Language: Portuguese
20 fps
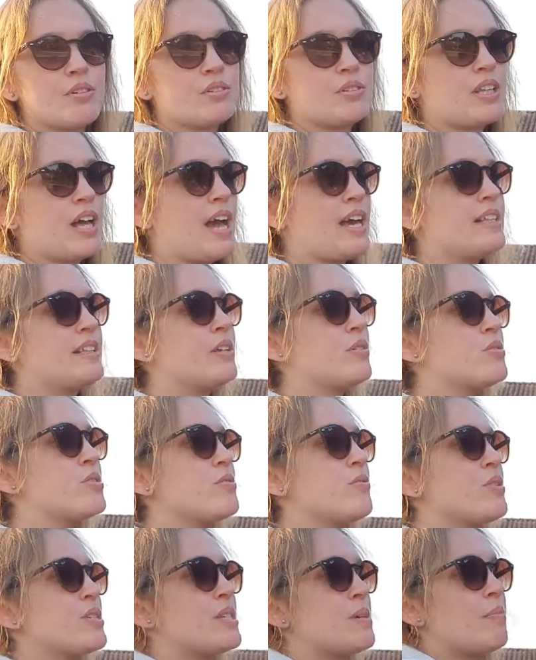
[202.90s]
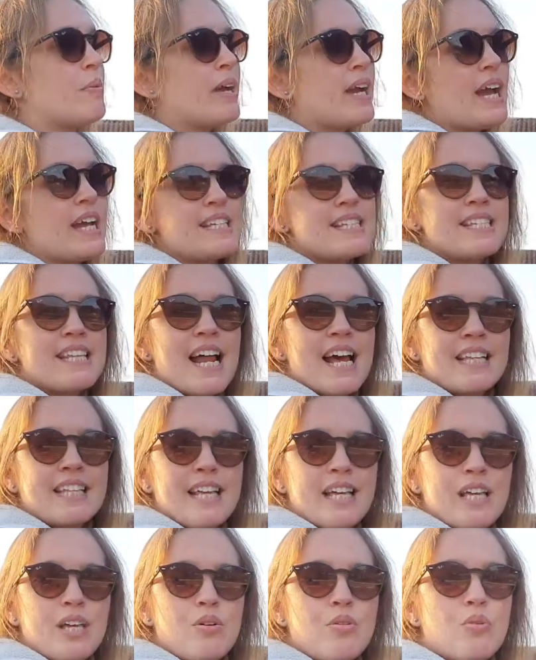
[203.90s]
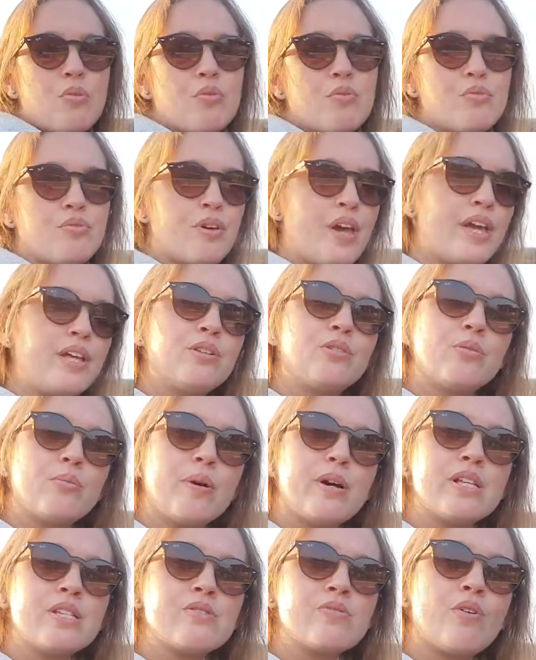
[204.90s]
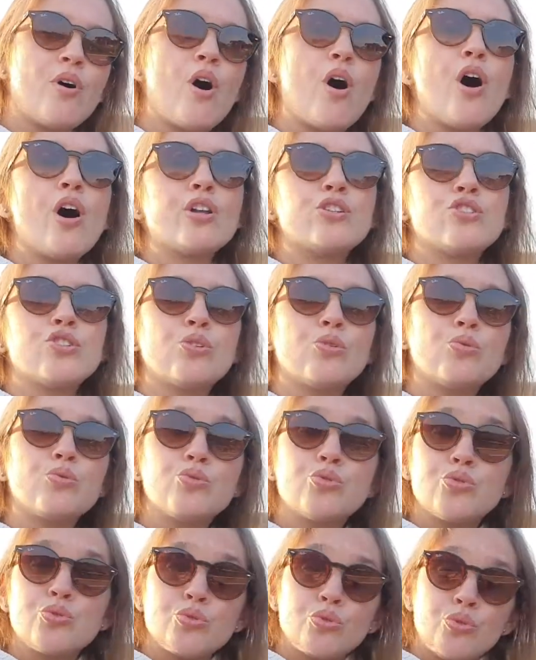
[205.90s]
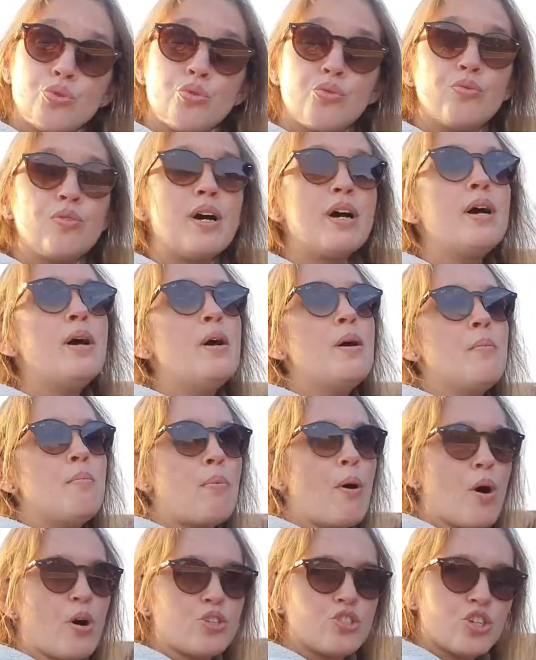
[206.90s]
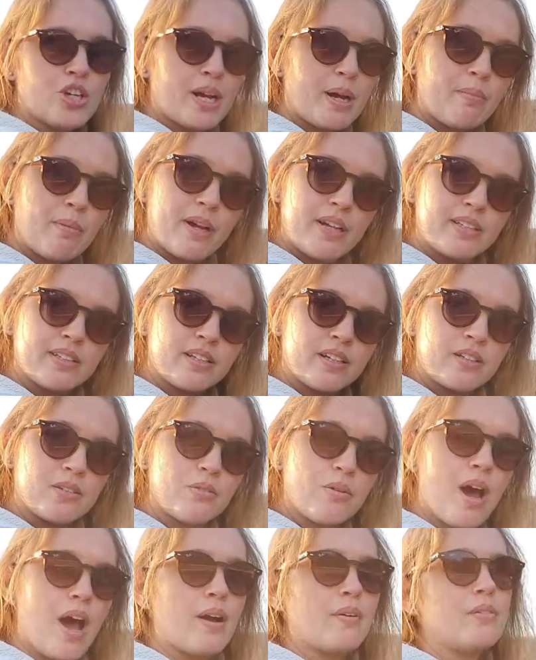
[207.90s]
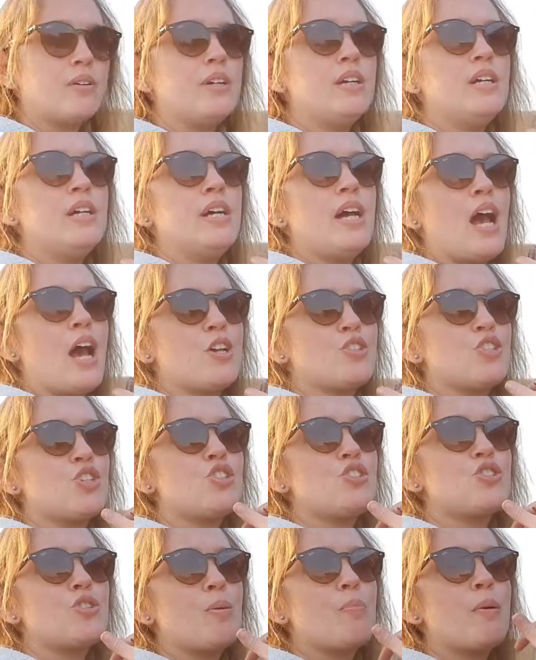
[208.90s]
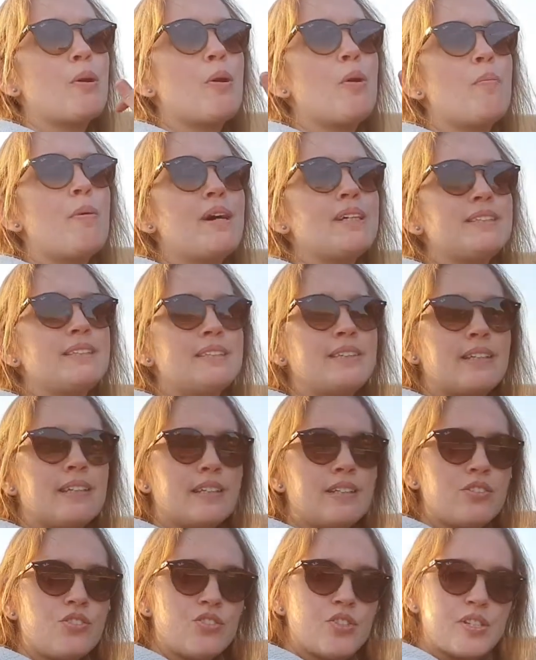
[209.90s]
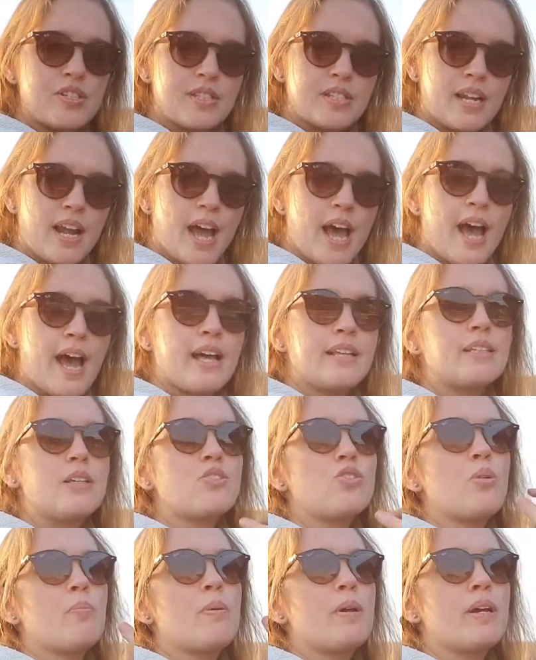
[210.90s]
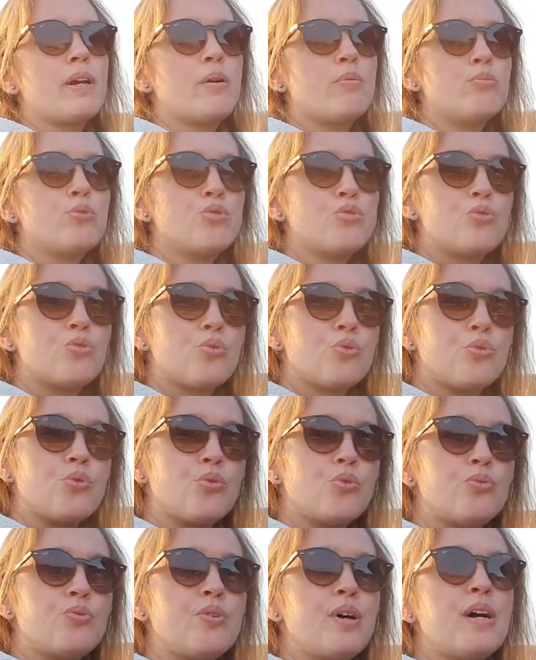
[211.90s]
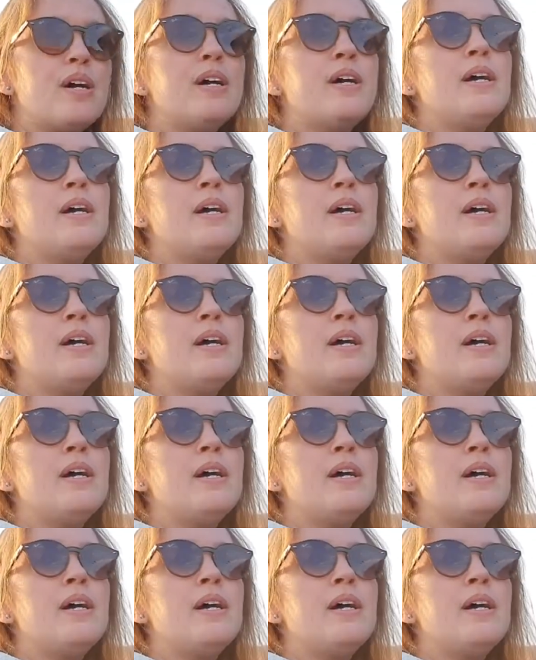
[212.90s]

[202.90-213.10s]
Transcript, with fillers: tá? Então, se você pegar a estrada aí com um vento mais forte, com chuva, pode acabar entrando água. A gente já pegou bastante estrada, já pegamos chuva